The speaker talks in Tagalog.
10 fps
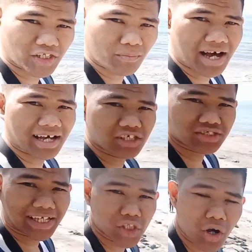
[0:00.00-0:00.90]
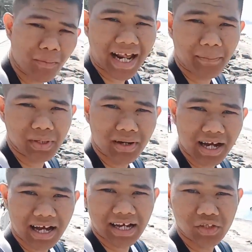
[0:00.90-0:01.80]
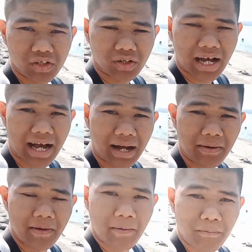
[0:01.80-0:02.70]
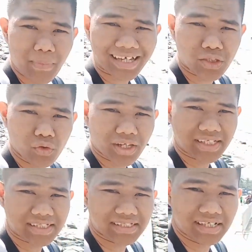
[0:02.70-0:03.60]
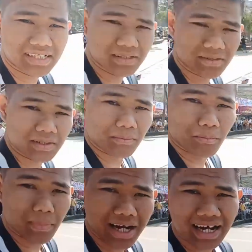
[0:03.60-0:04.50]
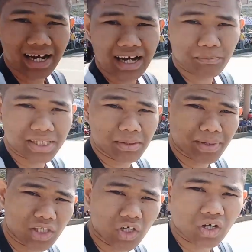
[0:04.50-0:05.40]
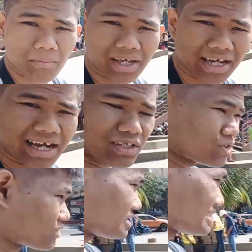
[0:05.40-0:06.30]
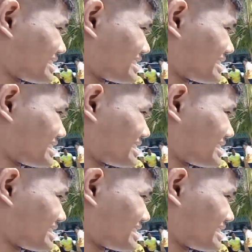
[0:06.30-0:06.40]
kita nyo ba? Tapos dito marami mga ano, uh, mga tourist, mga Pilipino, Amerikano.